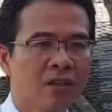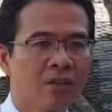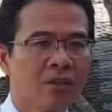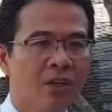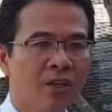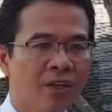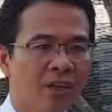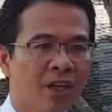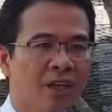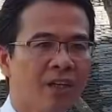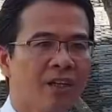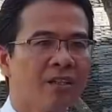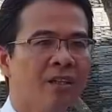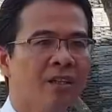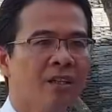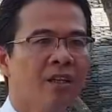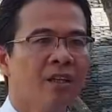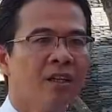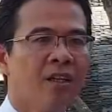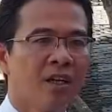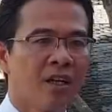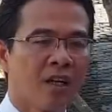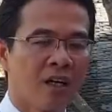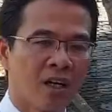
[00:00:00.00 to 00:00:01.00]
Tuy nhiên
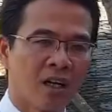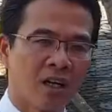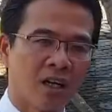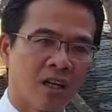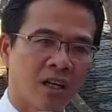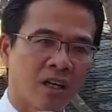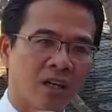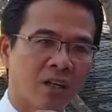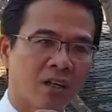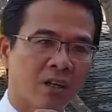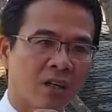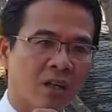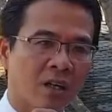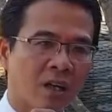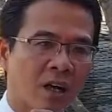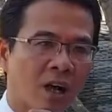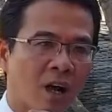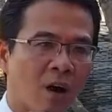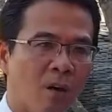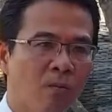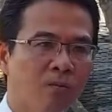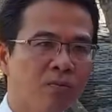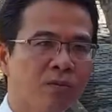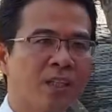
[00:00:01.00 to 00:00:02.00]
à,
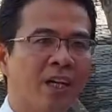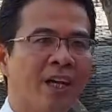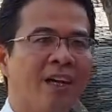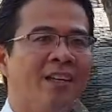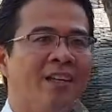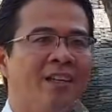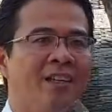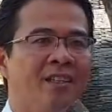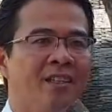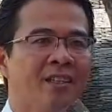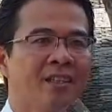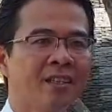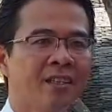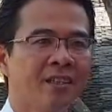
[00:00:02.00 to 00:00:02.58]
không chỉ